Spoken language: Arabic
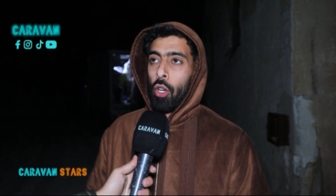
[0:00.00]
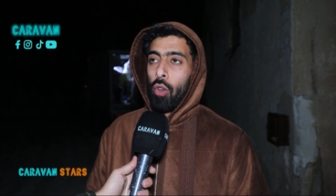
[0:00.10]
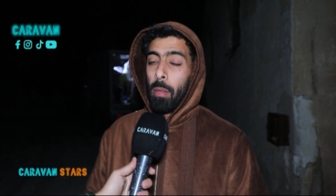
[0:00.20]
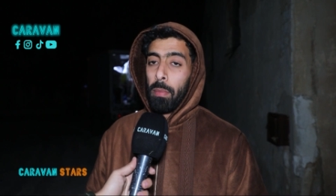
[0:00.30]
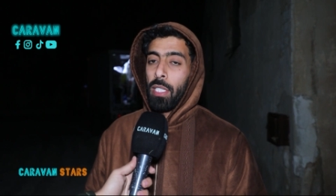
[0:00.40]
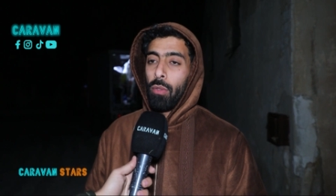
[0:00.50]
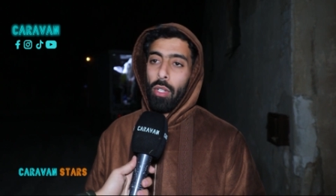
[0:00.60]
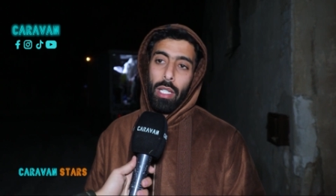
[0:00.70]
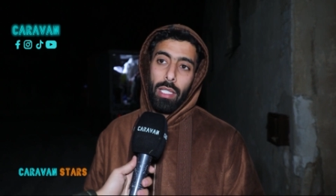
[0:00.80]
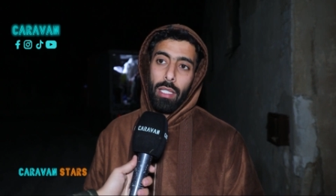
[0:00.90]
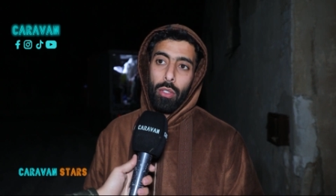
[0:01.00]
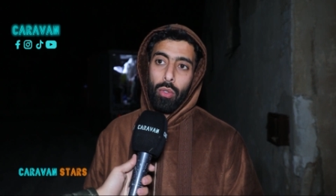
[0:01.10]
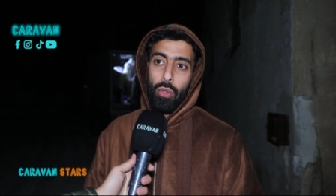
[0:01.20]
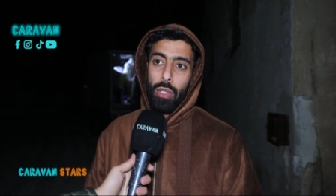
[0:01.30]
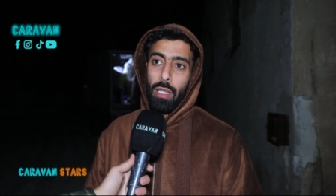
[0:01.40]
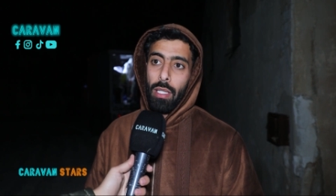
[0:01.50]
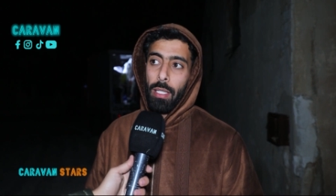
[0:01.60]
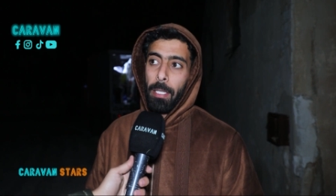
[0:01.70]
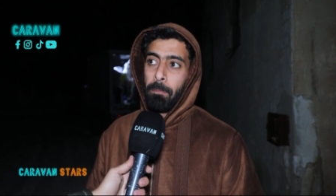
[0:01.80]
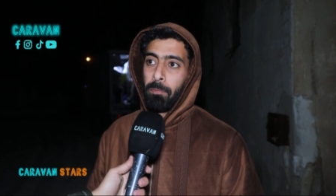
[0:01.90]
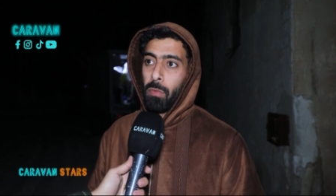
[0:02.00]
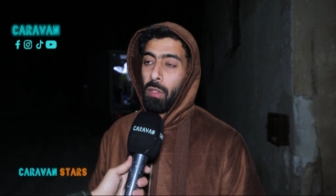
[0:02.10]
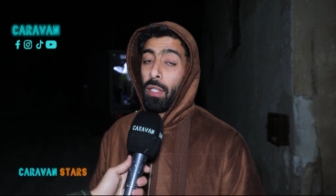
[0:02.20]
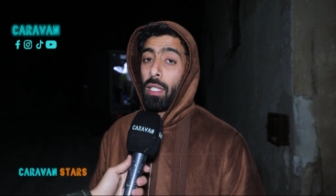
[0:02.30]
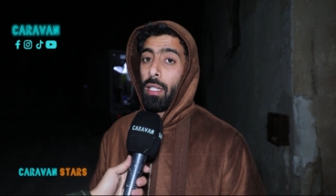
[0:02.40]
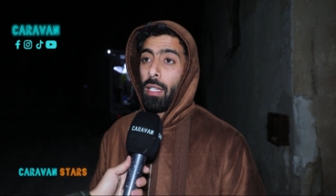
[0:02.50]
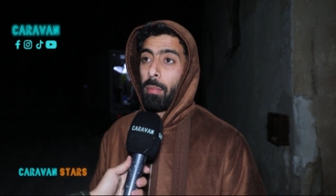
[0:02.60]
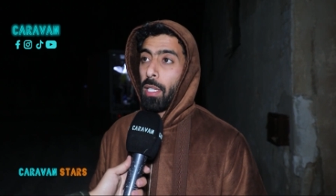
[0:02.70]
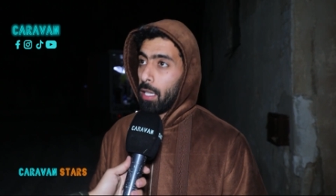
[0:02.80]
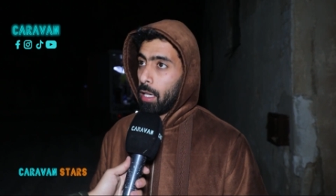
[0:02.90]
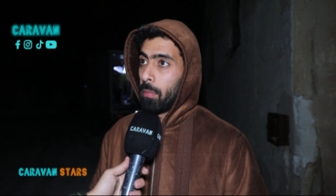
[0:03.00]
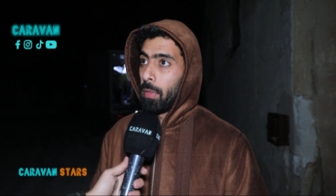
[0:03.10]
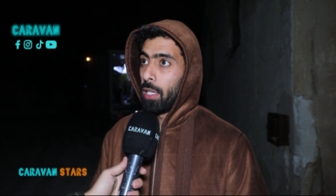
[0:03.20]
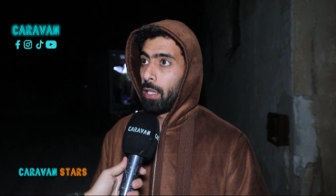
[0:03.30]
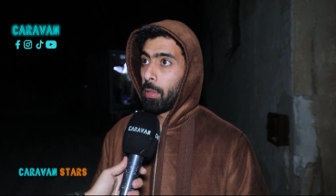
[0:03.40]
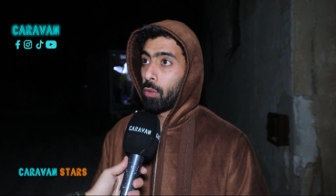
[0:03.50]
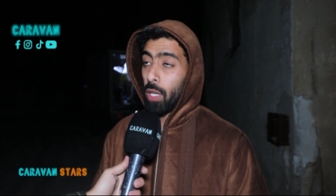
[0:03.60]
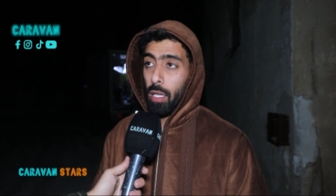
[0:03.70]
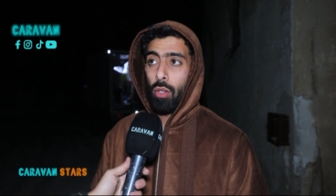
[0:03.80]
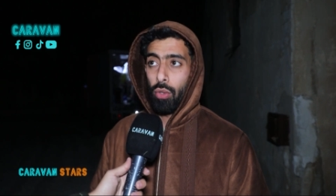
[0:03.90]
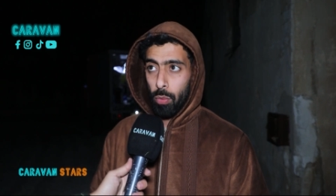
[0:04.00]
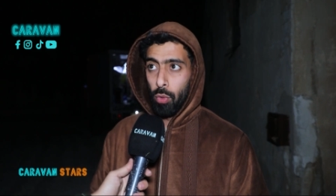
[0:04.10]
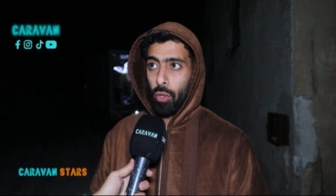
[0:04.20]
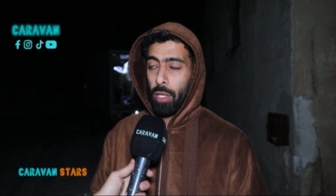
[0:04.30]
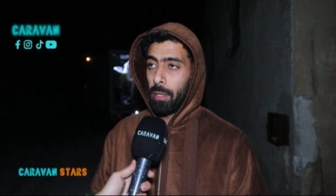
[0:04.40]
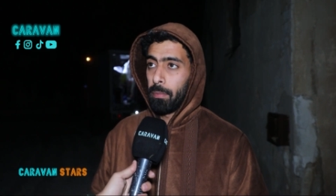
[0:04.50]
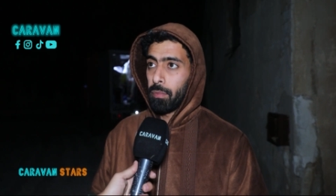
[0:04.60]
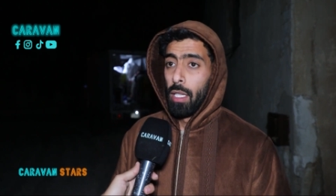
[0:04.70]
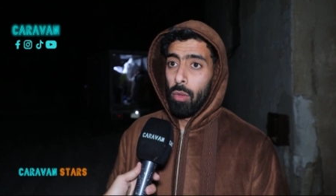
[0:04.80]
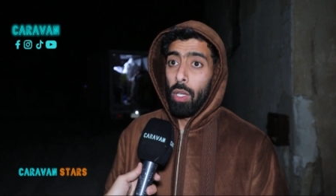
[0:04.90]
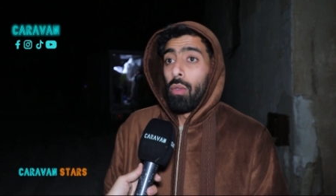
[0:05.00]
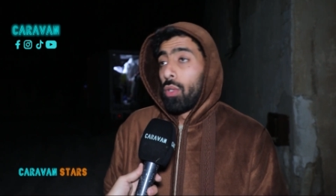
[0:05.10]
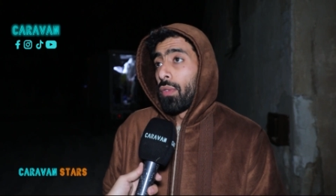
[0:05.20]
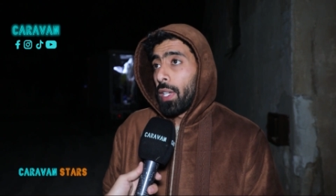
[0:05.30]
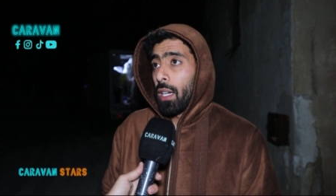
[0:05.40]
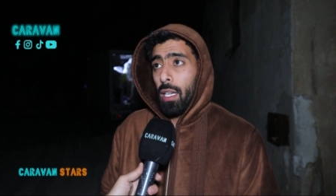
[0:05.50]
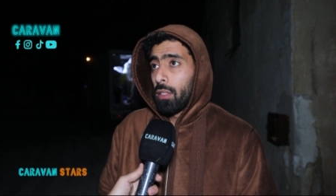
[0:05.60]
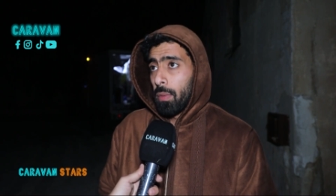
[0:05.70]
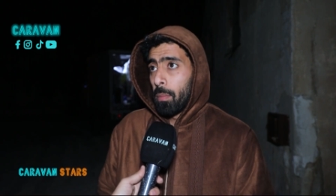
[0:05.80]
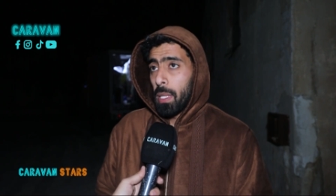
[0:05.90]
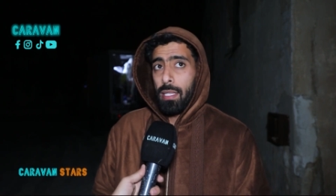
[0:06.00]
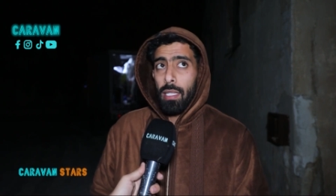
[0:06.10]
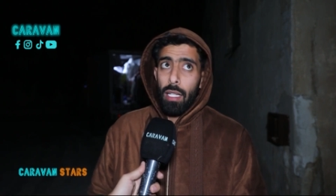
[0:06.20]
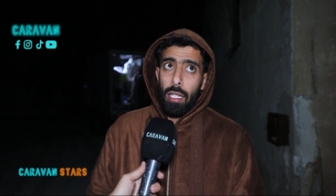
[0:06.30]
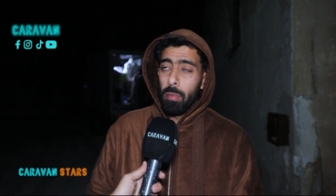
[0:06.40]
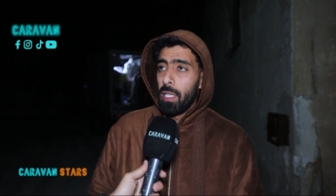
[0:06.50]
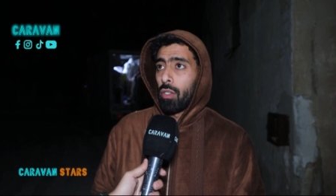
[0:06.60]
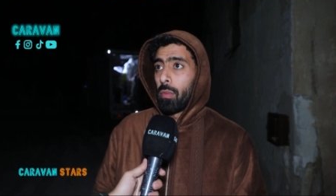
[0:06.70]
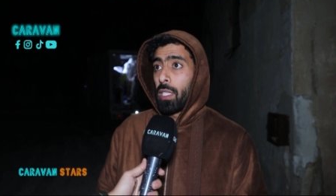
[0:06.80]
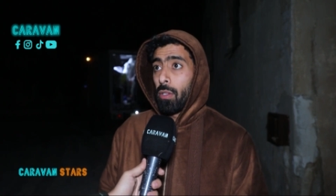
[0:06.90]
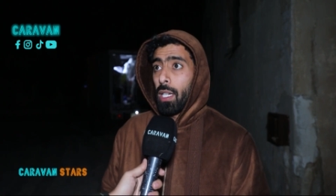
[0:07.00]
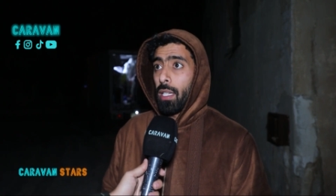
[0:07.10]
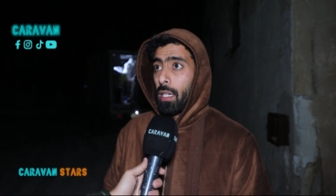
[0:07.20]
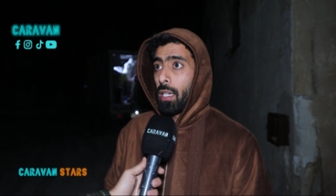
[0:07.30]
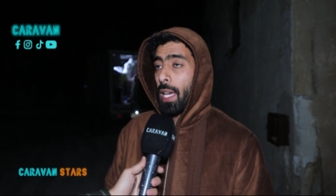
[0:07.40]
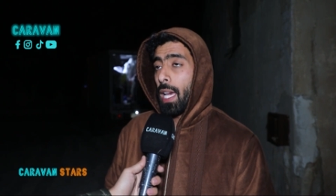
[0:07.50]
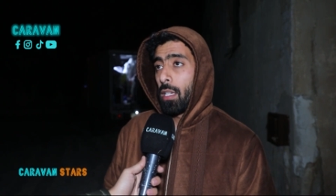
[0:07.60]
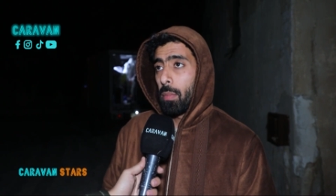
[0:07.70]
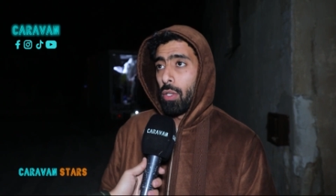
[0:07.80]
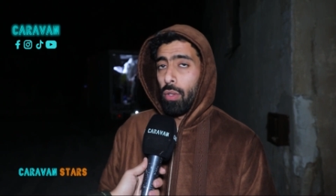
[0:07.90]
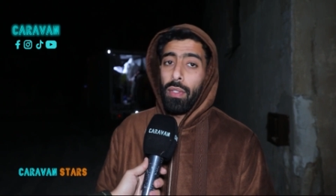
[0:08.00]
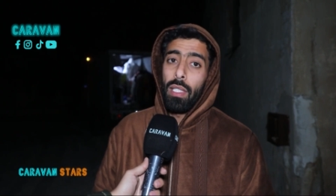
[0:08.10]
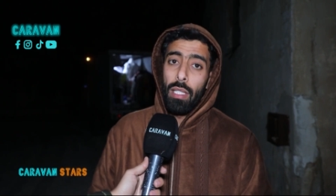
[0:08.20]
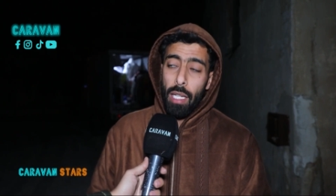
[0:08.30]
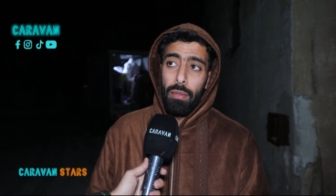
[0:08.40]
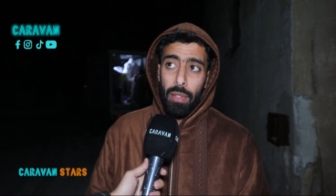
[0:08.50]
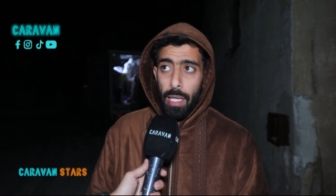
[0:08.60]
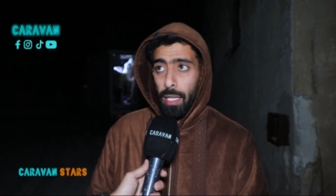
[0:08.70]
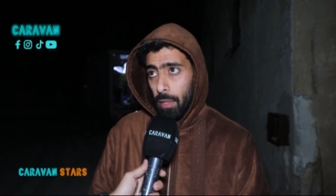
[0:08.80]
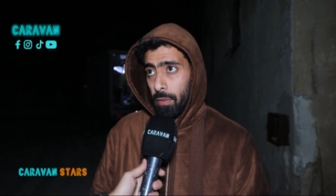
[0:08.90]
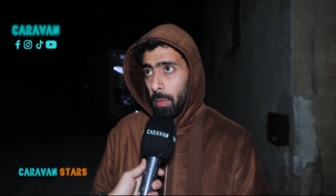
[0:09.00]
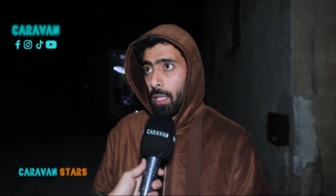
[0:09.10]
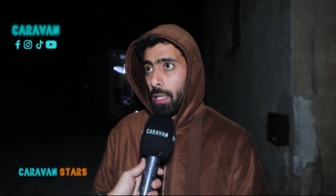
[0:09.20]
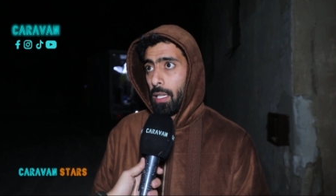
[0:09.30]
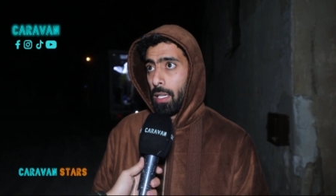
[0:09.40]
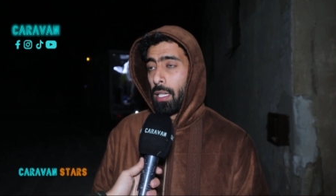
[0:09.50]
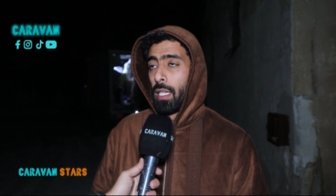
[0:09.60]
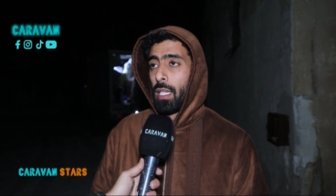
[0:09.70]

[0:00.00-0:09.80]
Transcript: وعم بصوروا حاليا يكون آه، في المقام اللي بتوقعه جمهورنا ولو انه في حلقات بس الغرض منها كوميديا ولكن الغالب انه في لا في هدف من آه،